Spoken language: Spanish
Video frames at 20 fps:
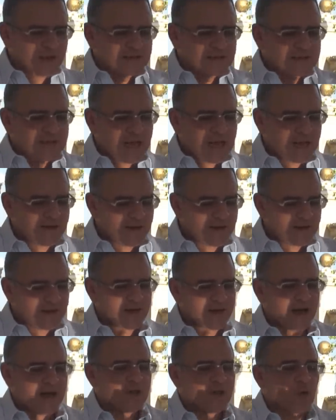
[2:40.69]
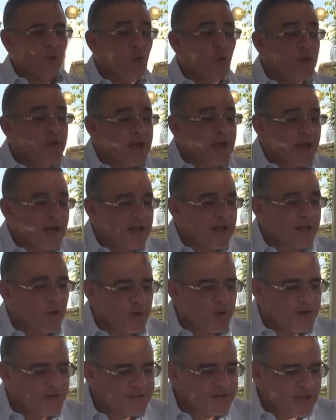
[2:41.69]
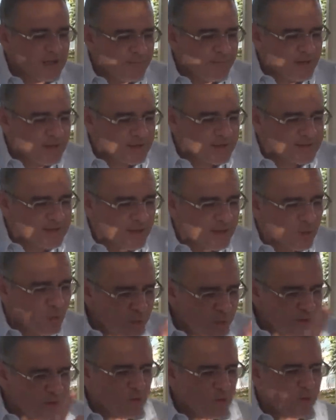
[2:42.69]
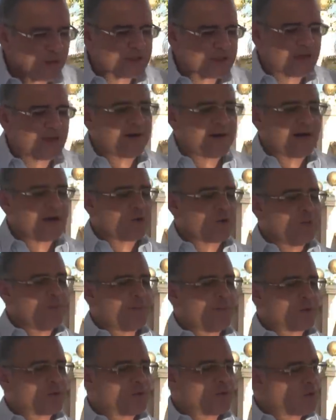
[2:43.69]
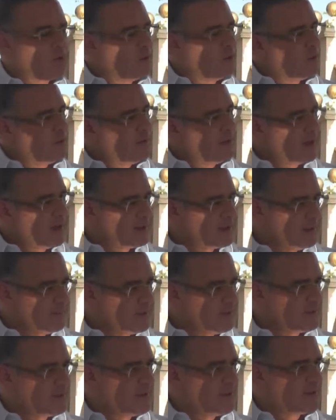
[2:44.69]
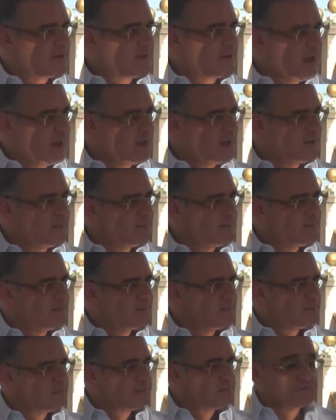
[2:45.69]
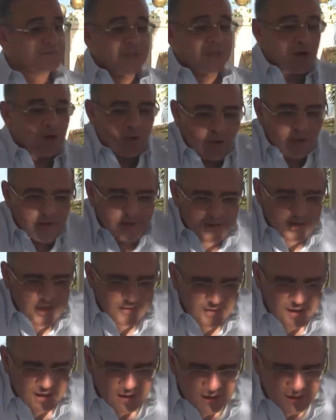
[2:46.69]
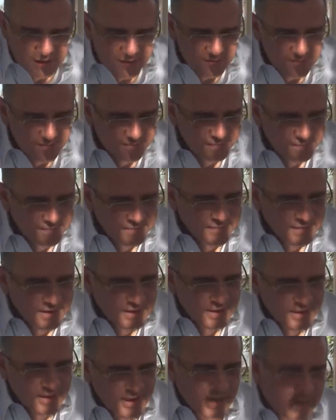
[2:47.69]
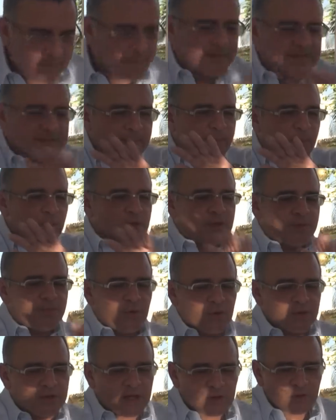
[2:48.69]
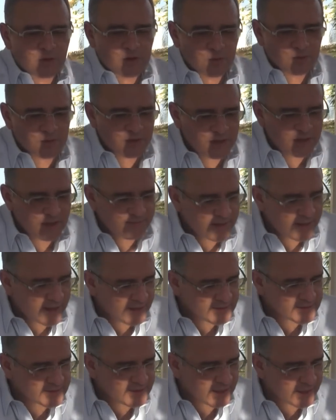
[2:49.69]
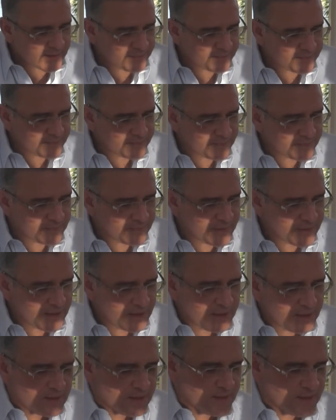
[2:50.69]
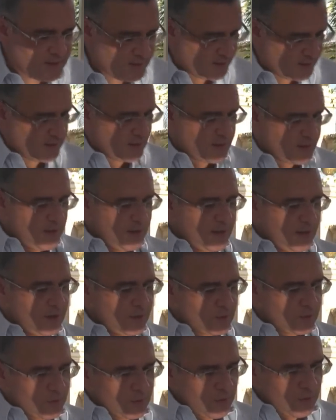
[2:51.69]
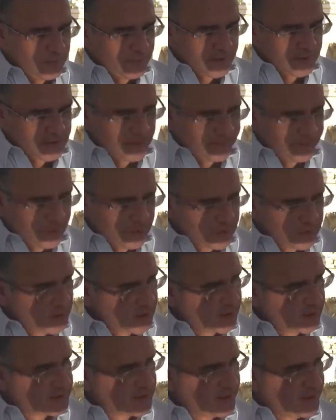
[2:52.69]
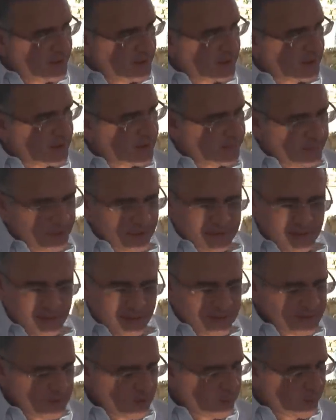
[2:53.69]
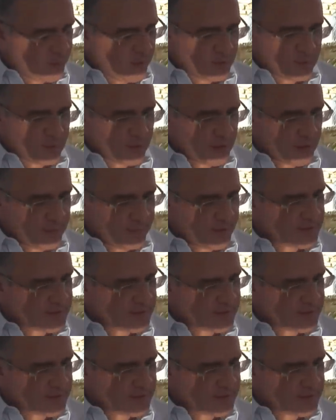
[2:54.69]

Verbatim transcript: estaba adjudicada o inicialmente se adjudicó a trabajar con protocolo de casa presidencial. Dejó de trabajar, el pasaporte por lo tanto ya no tenía vigencia. ¿Quién le otorgó el pasaporte? Cancillería. Presidencia no puede otorgar